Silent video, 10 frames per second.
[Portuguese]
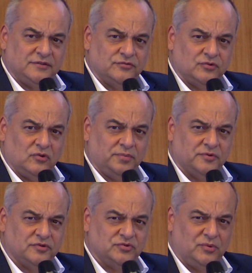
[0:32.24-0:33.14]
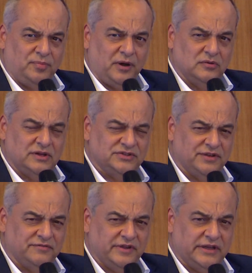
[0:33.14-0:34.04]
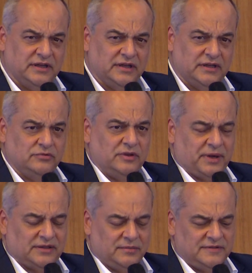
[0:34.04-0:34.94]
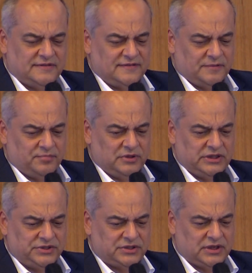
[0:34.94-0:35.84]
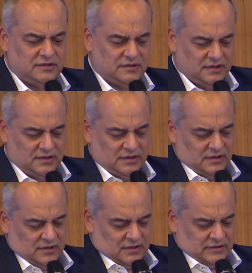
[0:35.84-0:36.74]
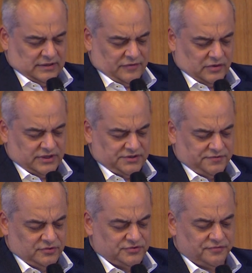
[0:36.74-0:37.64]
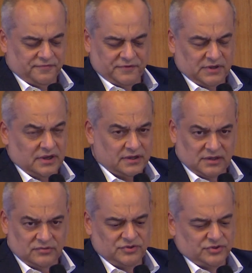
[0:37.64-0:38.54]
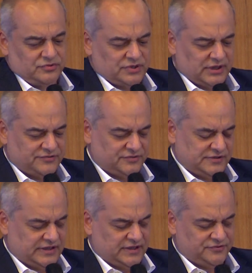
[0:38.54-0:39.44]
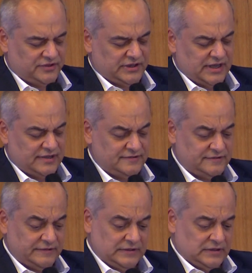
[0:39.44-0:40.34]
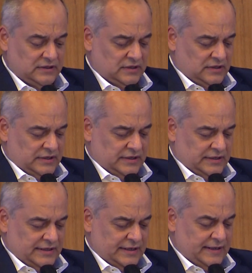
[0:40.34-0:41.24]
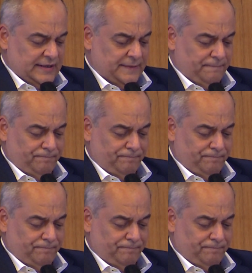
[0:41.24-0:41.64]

eu sou o professor João Paulo Candia Veiga, aqui do Departamento de Ciência Política, da Faculdade de Filosofia e do Instituto de Relações Internacionais. É,